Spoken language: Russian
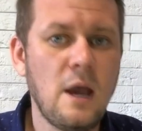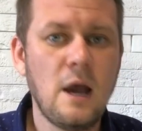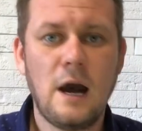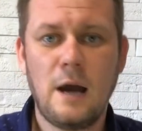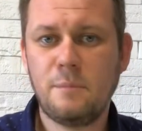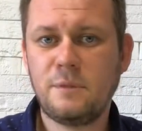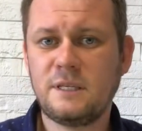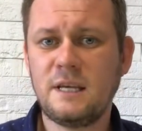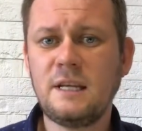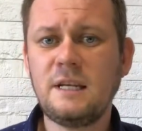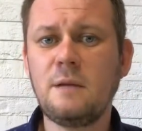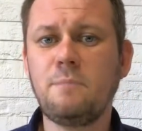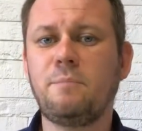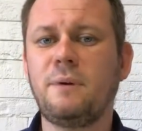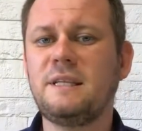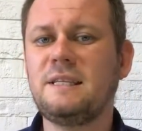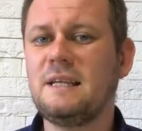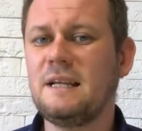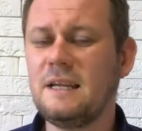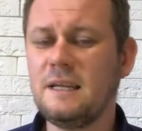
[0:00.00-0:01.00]
Обязательно
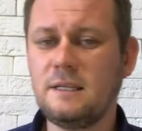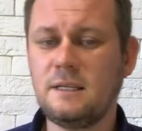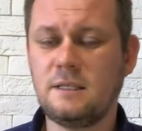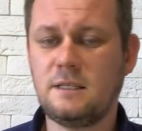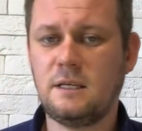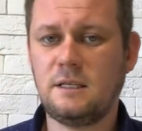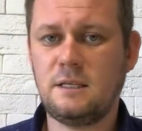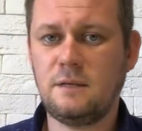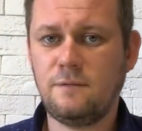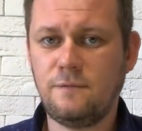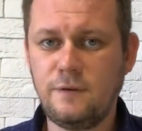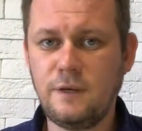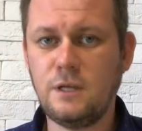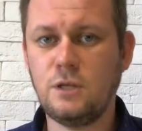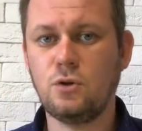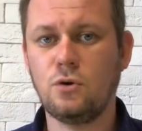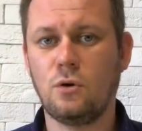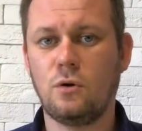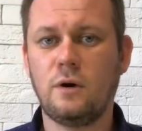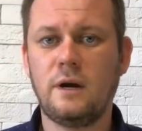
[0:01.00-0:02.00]
поделитесь этим
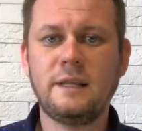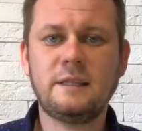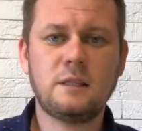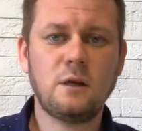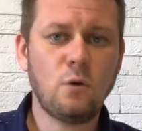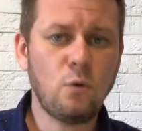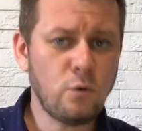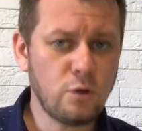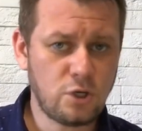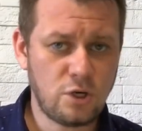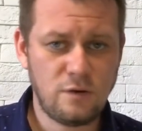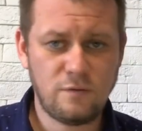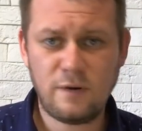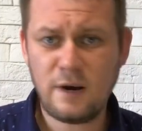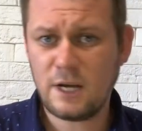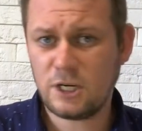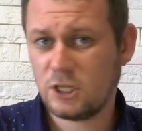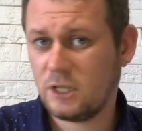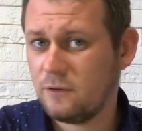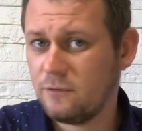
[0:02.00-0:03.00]
видео. Это очень
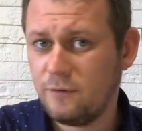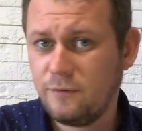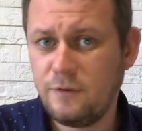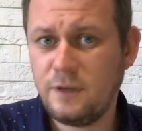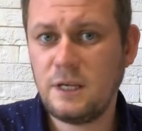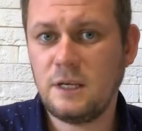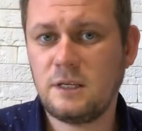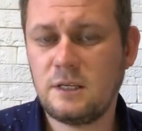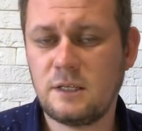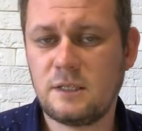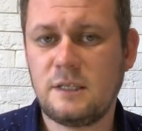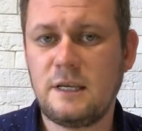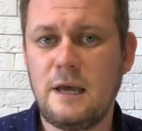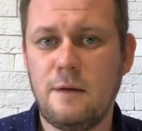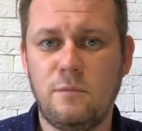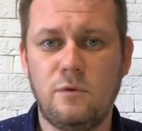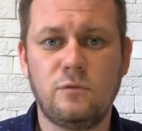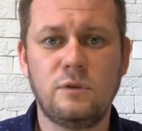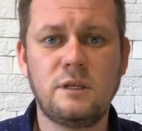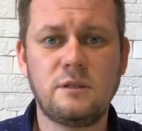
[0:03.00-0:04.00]
важно, вы видите
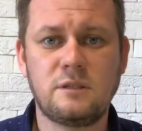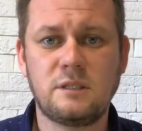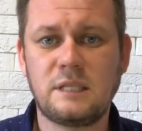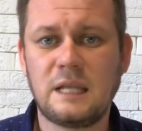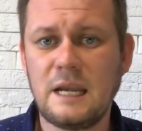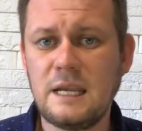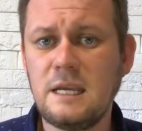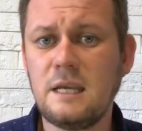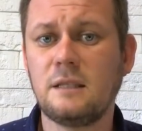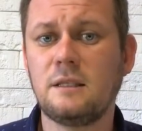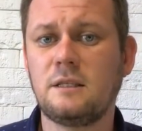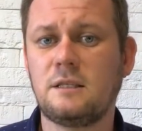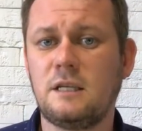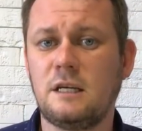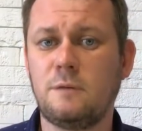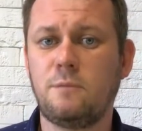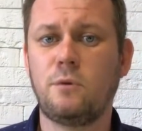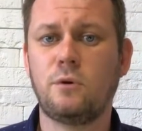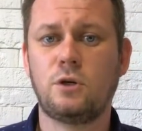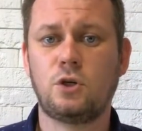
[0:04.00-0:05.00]
сами. У нас в стране до
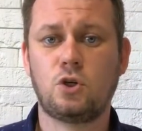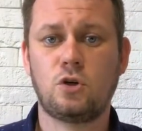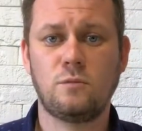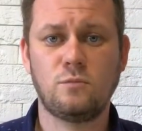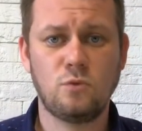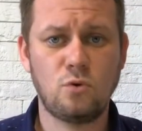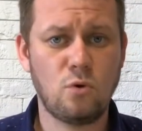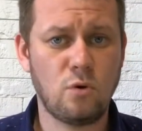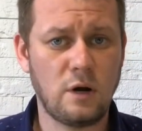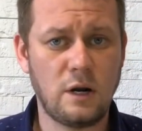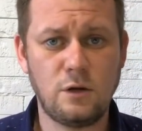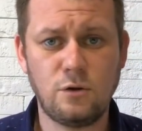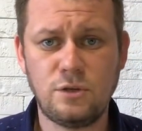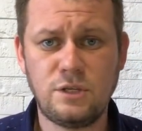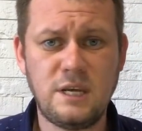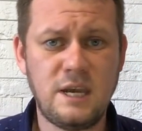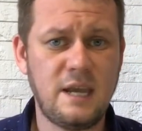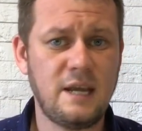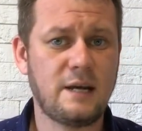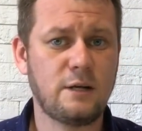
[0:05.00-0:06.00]
сих пор еще много
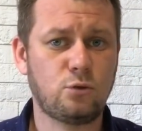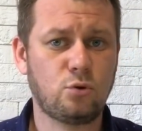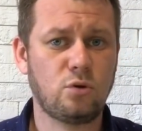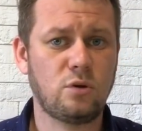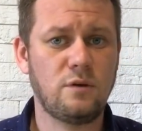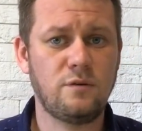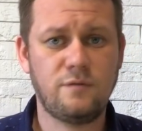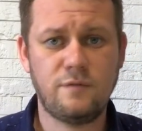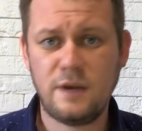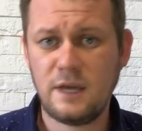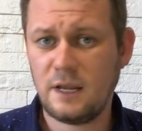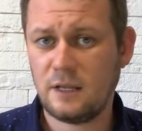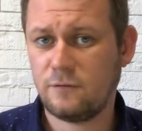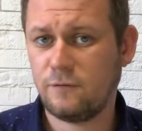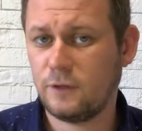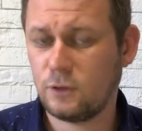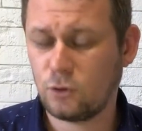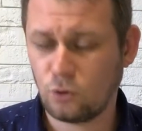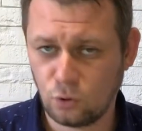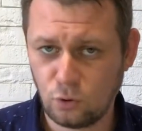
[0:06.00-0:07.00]
людей, которые верят
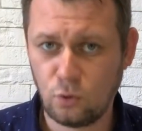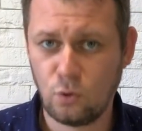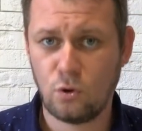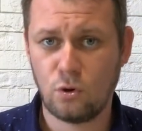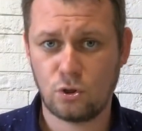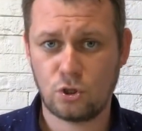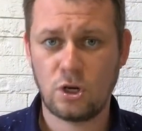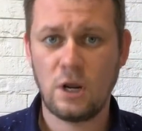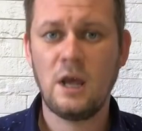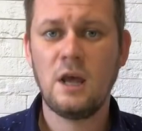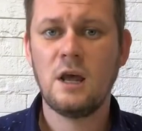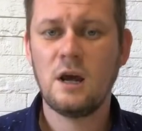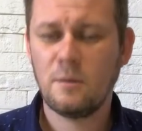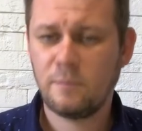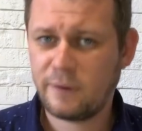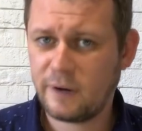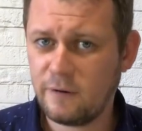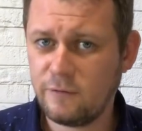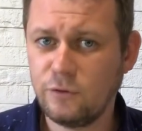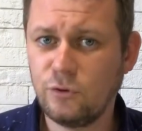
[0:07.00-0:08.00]
в эту ложь,
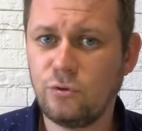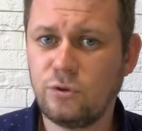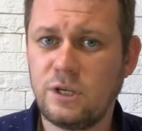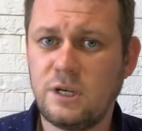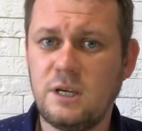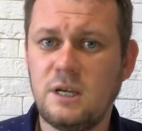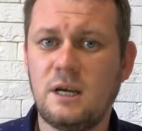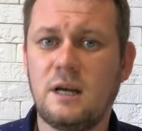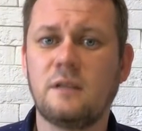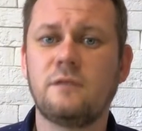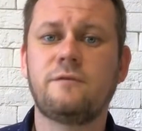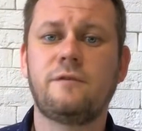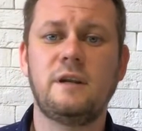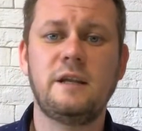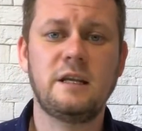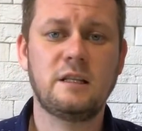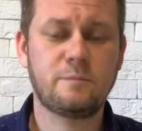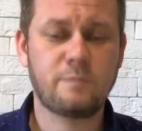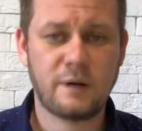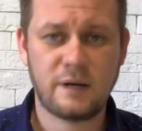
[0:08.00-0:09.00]
про внутренний
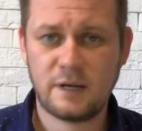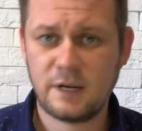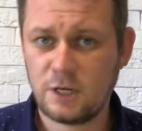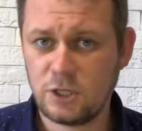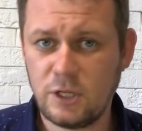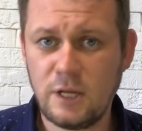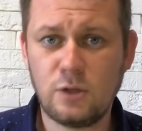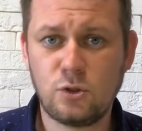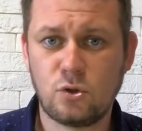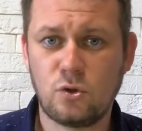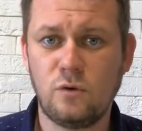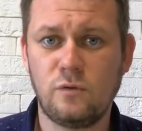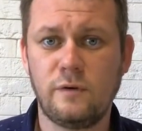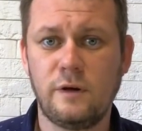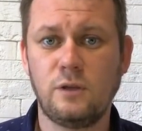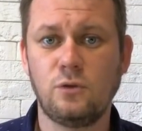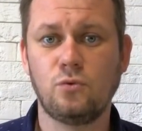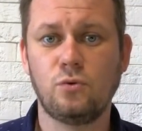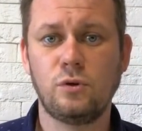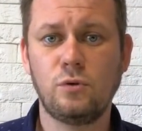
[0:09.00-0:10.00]
конфликт, про гражданскую
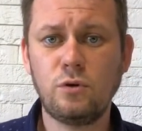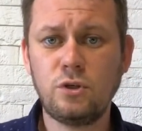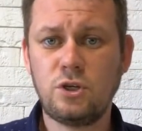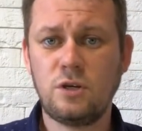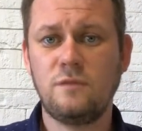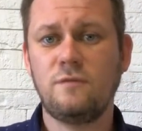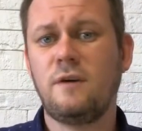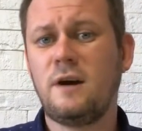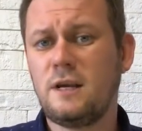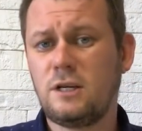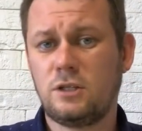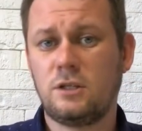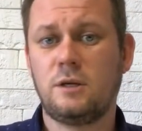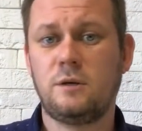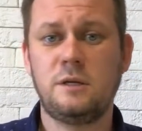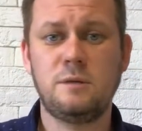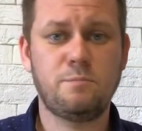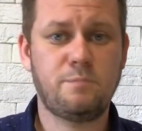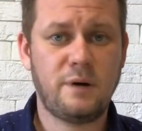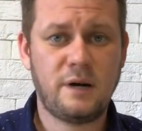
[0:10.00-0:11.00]
войну. И очень важно
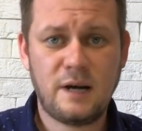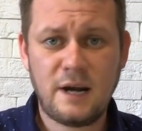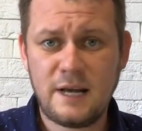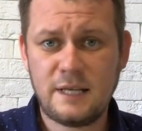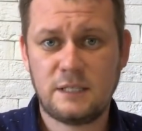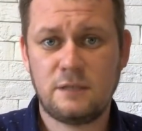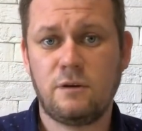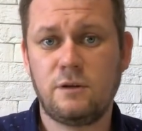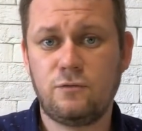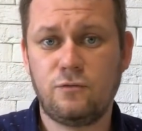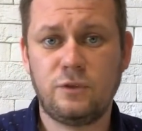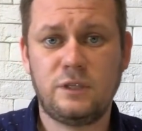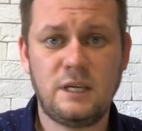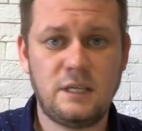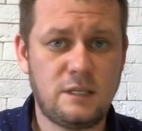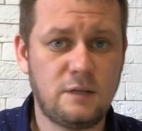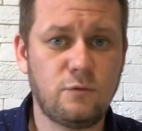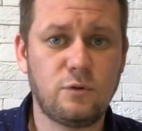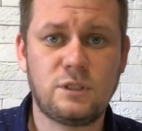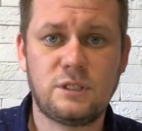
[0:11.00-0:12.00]
им показывать вот
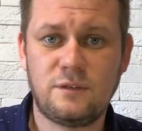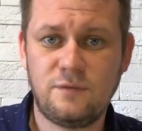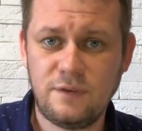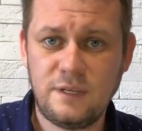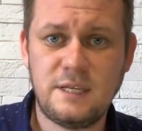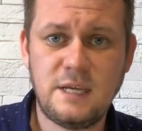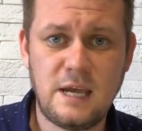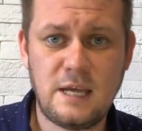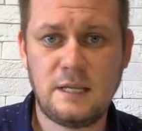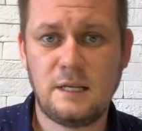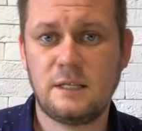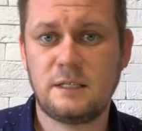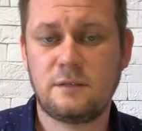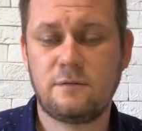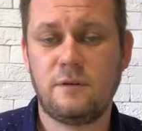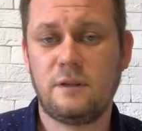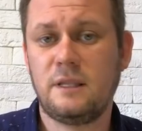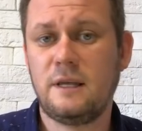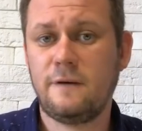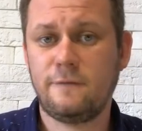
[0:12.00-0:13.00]
эти вот
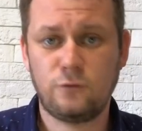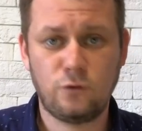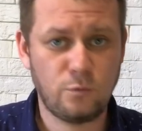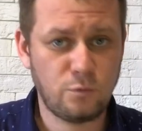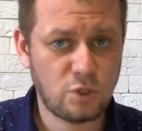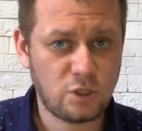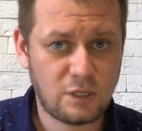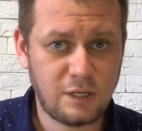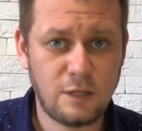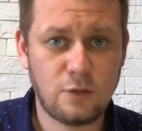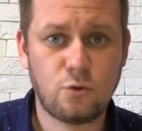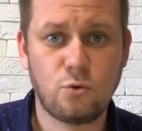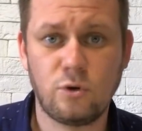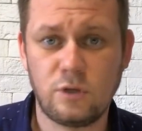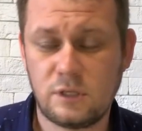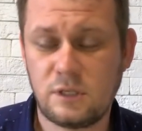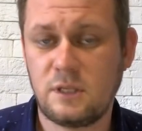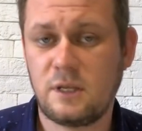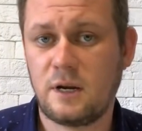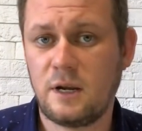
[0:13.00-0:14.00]
свидетельства, да, в том числе
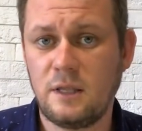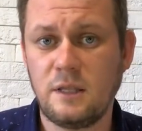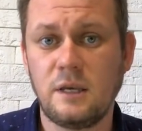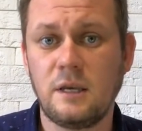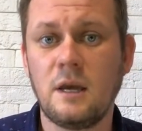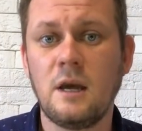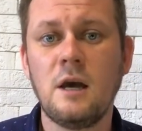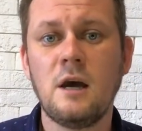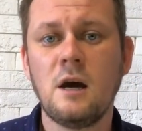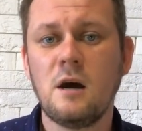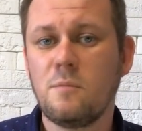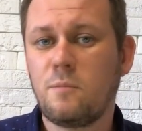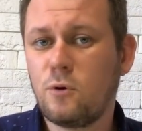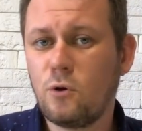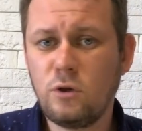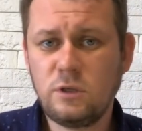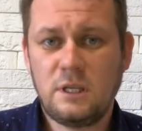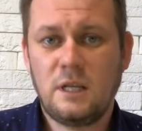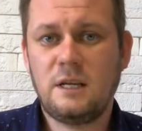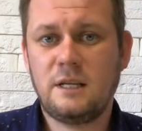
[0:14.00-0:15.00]
той стороны,
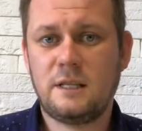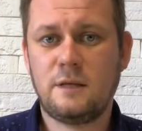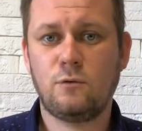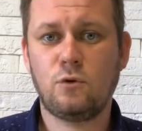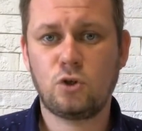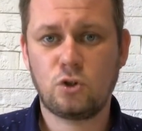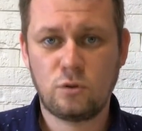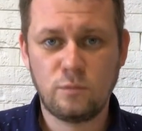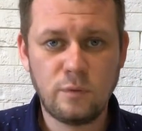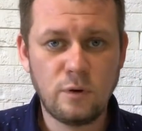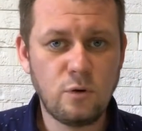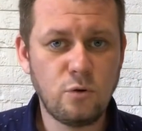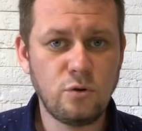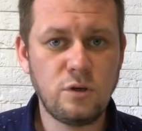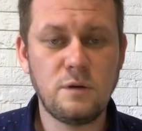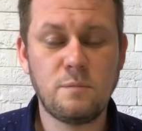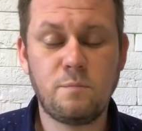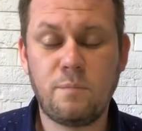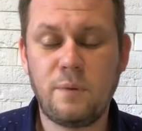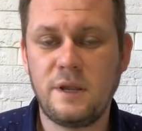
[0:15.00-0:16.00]
просто для того, чтобы
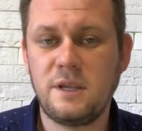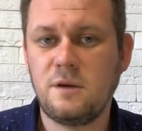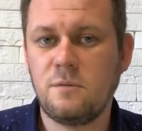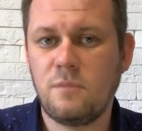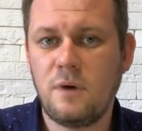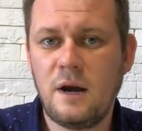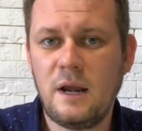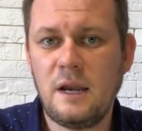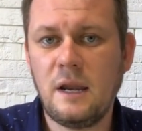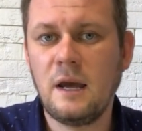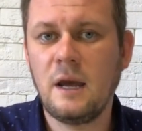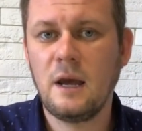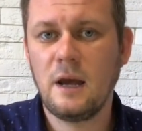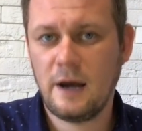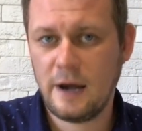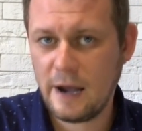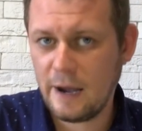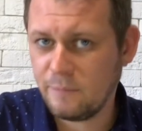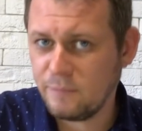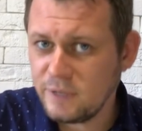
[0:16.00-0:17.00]
люди понимали
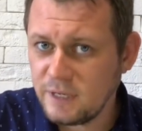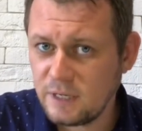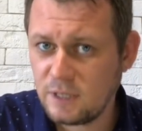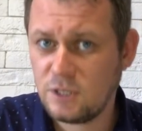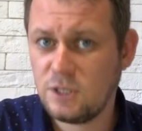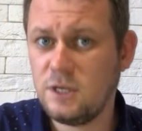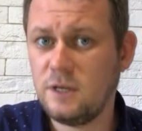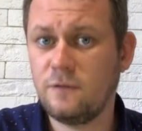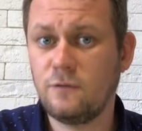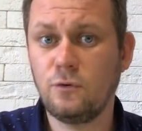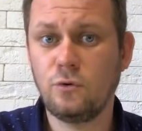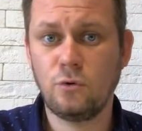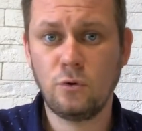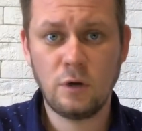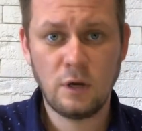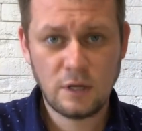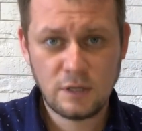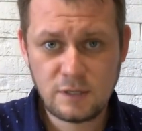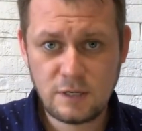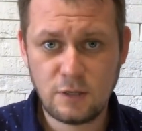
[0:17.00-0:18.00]
объективную
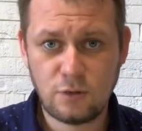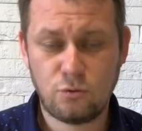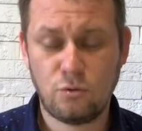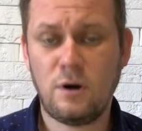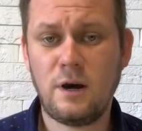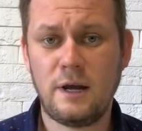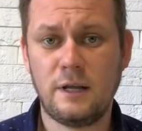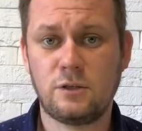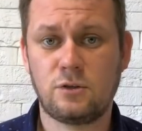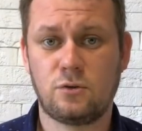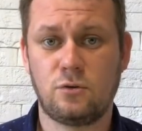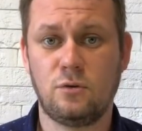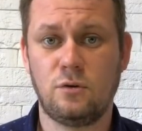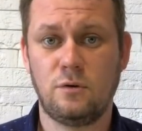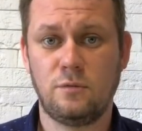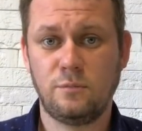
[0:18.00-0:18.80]
ситуацию.